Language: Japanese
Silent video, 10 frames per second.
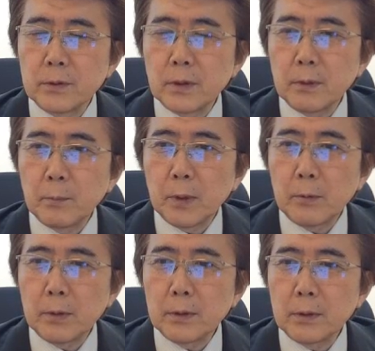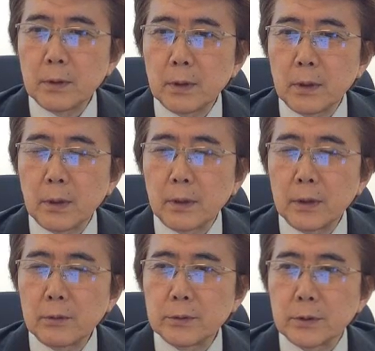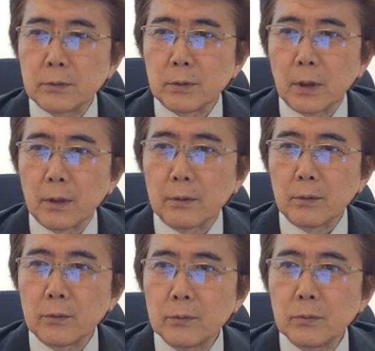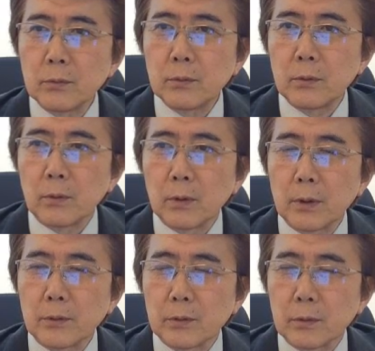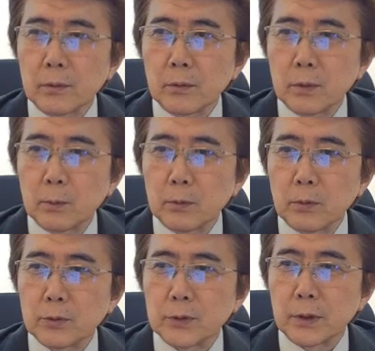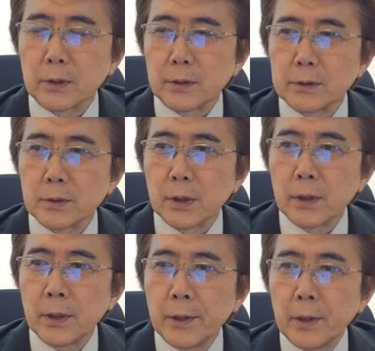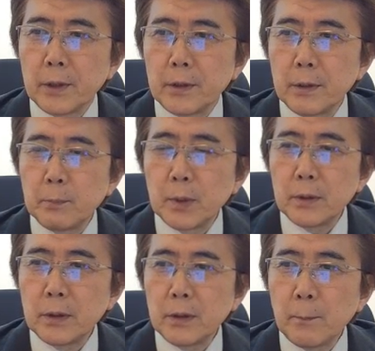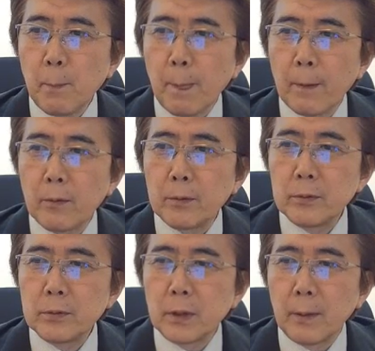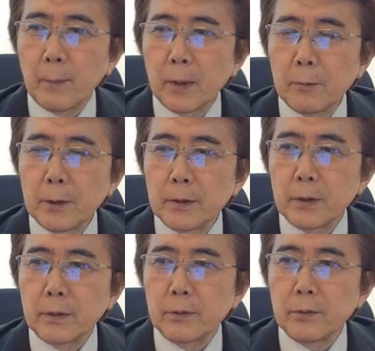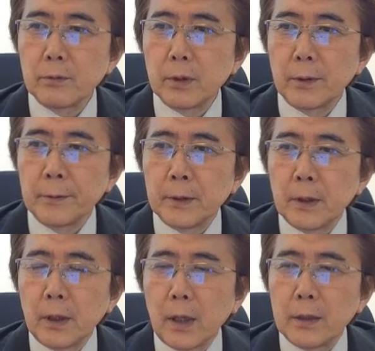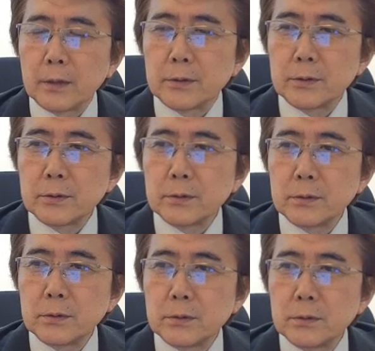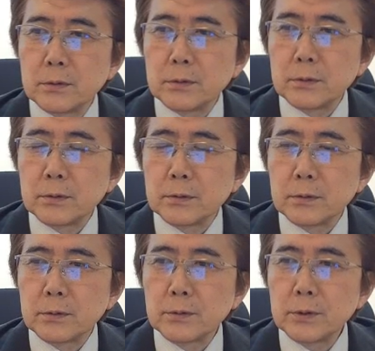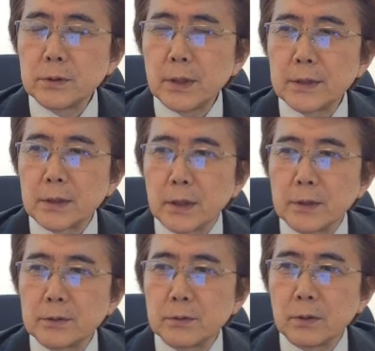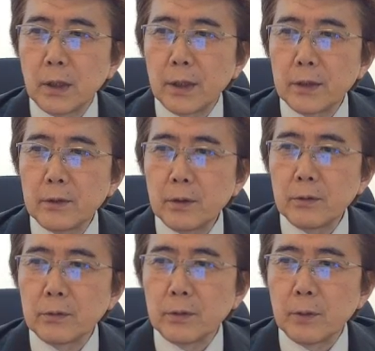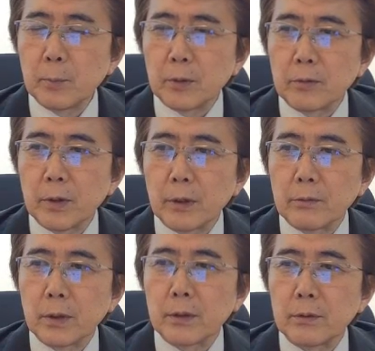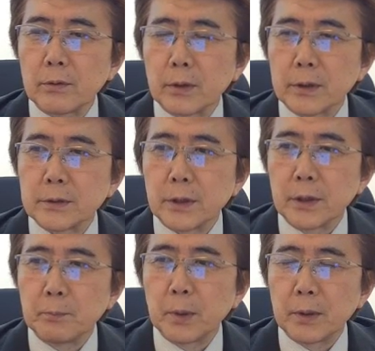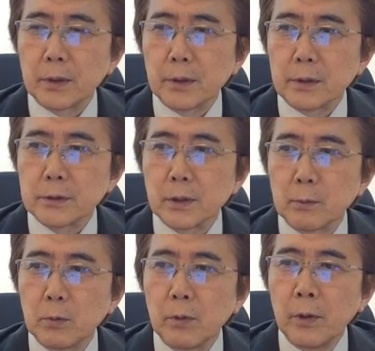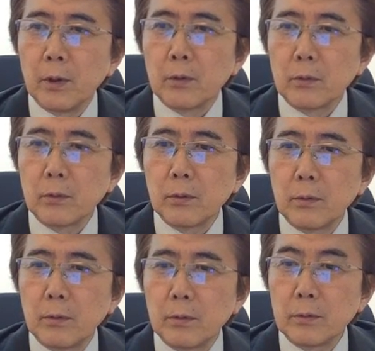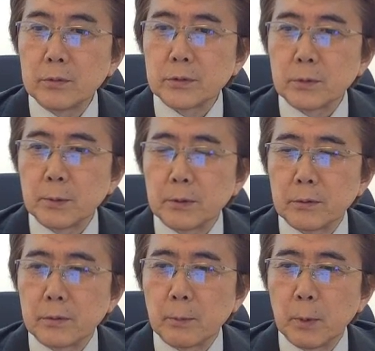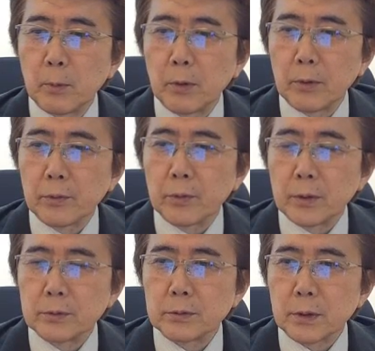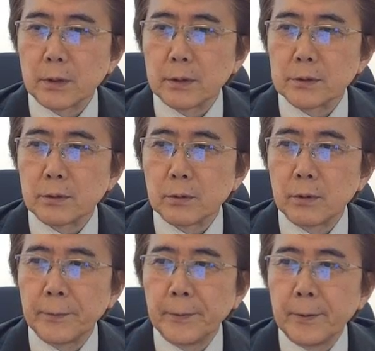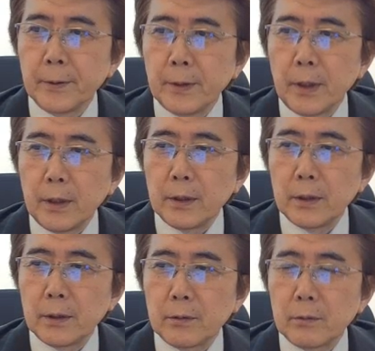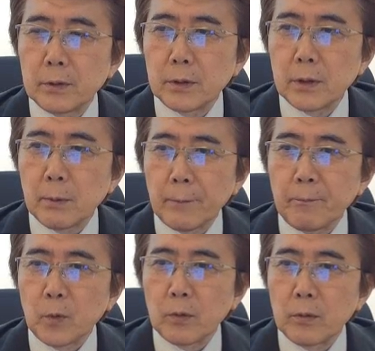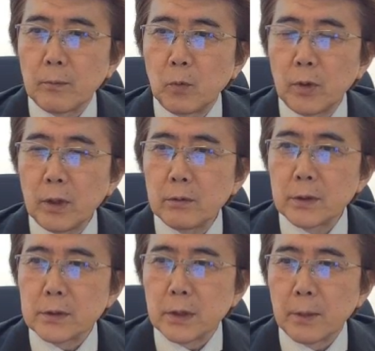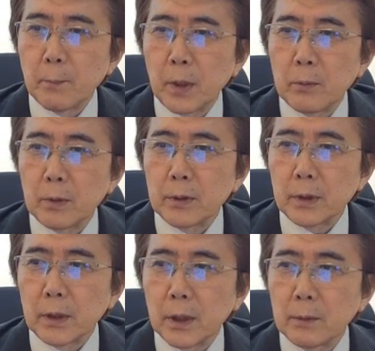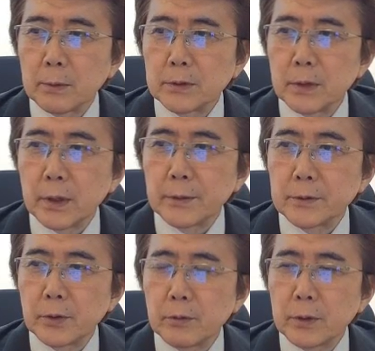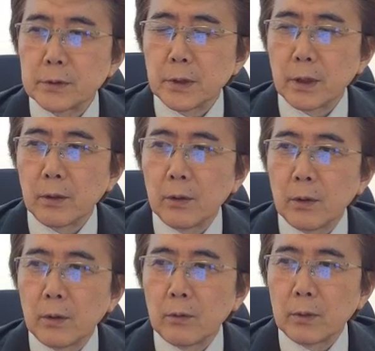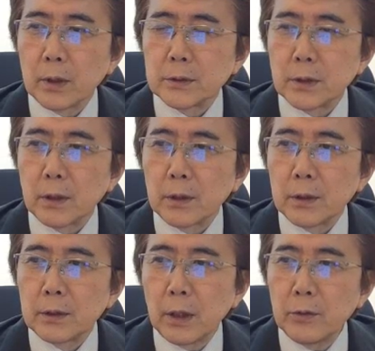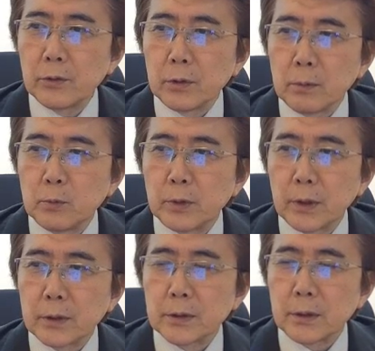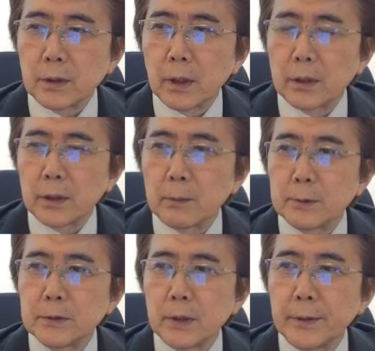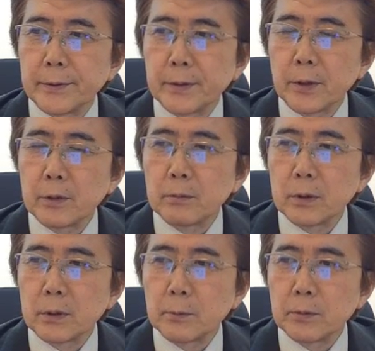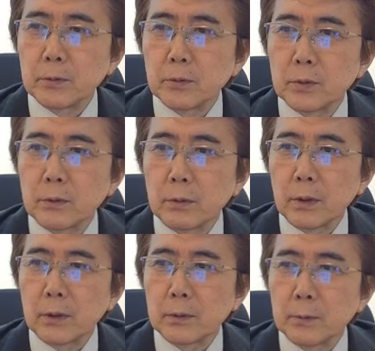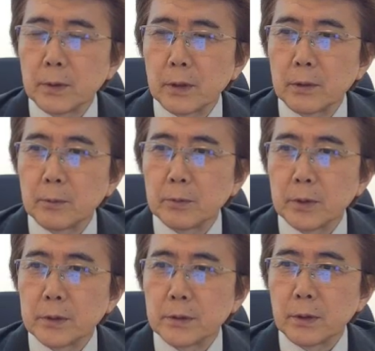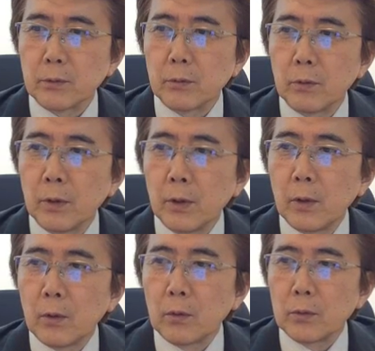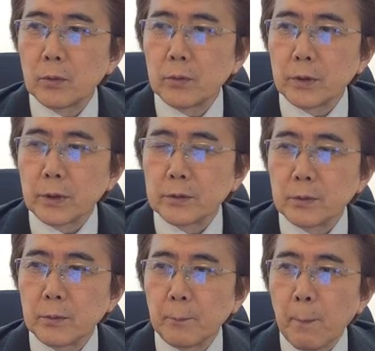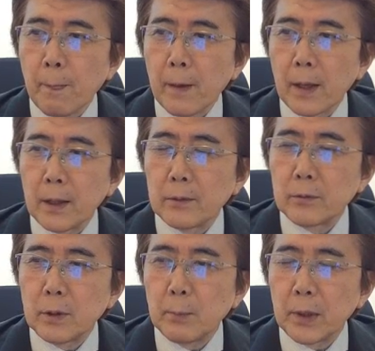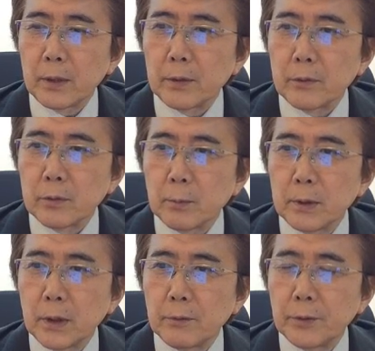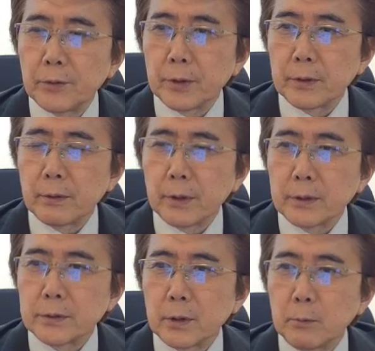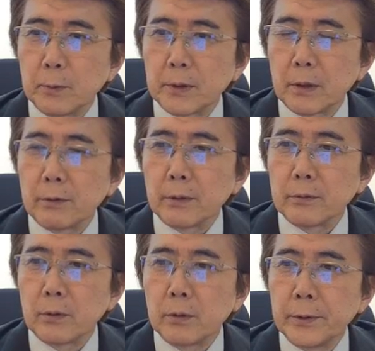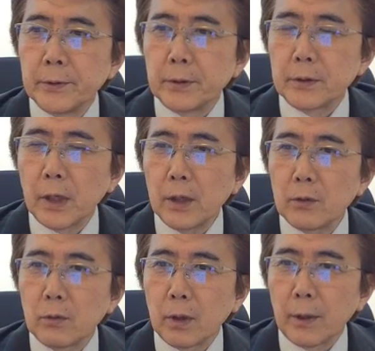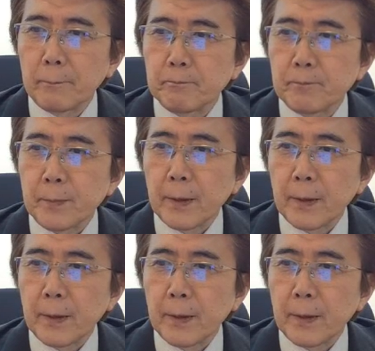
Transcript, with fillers: そういったパラボラアンテナが何をしてるのかというのを、まあ、ととても特殊だったんですね。で一般的にこういうふうなパラボラアンテナっていうのはえつ通信衛星からやってくる電波を捉えるとかっていうのがですね一般的なんですけどもこの 45m の電波望遠鏡っていうのはそうじゃないんですよと。えー、この例えばこの模型のですねパラボラアンテナがあしてそれをですねこんな感じで太陽に向けてくださいって書いてありましてで太陽に向けてみるとどうなのかなと思ってやってみるとですねこのこのところにその、えー、と電波がやってくるとメーターが触れるようになってるわけなんですけどもメーターが触れると。だ太陽から